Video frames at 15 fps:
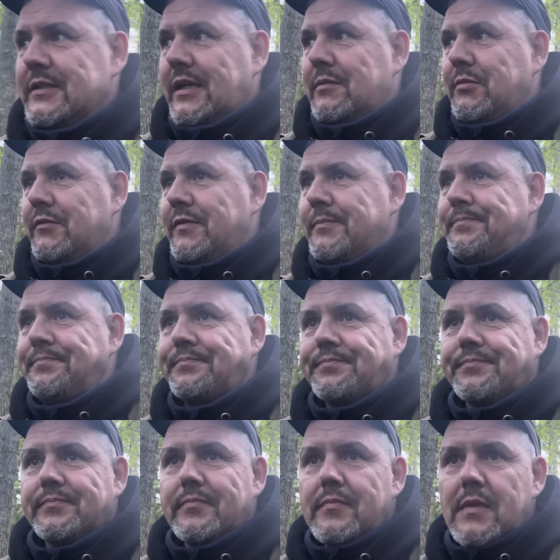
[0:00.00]
że tak powiem,
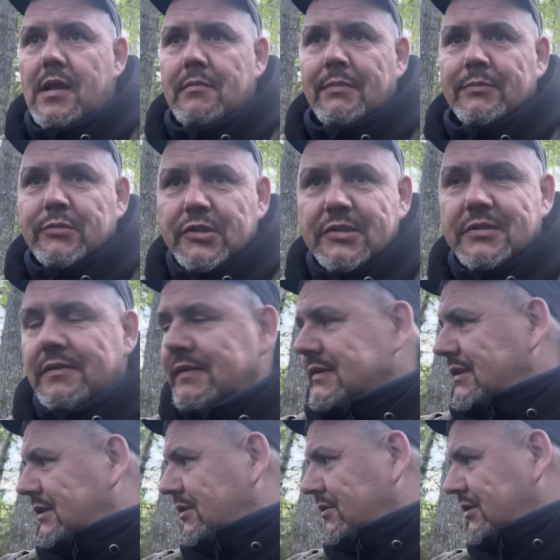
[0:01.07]
mam troszeczkę
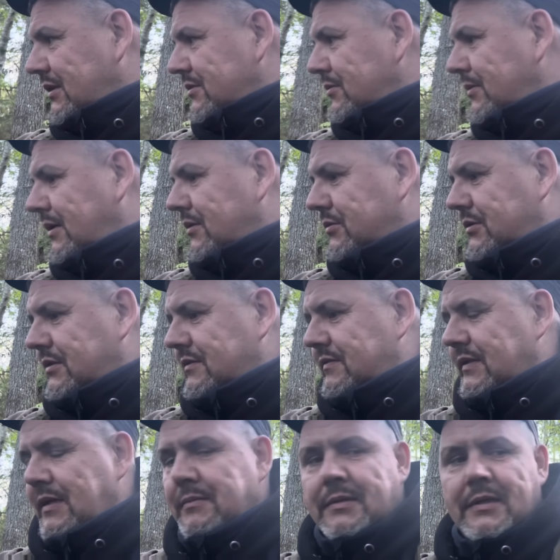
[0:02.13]
więcej tego czasu, ale już się
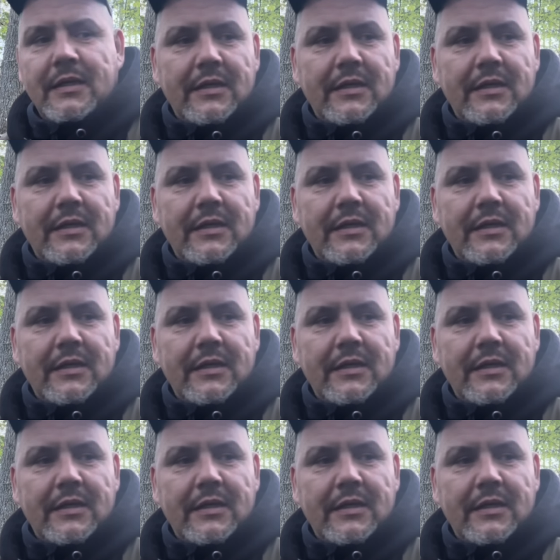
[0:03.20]
zwijam.